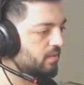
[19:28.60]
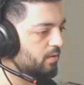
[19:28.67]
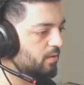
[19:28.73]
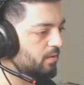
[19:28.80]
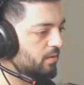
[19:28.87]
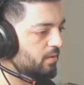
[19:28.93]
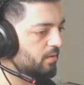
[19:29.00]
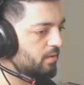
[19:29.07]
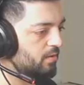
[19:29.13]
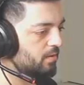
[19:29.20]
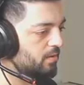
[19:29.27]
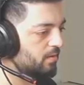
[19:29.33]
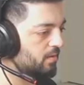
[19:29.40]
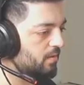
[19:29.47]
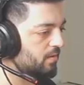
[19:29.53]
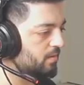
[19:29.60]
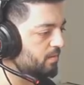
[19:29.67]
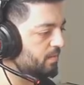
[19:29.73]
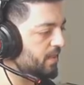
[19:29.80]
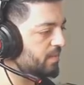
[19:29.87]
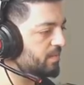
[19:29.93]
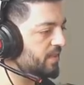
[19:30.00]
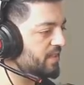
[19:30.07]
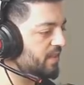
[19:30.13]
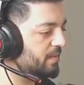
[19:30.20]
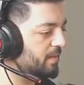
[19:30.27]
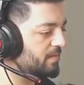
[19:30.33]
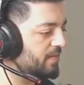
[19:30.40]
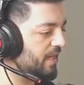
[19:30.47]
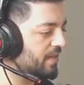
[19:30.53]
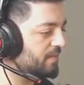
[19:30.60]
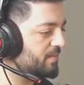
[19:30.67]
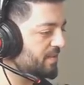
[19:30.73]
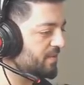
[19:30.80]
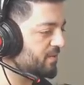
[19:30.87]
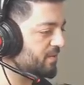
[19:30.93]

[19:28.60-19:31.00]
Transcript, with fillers: bayıl... Nasıl bayılmadın? Bin bin Nasıl tamam gel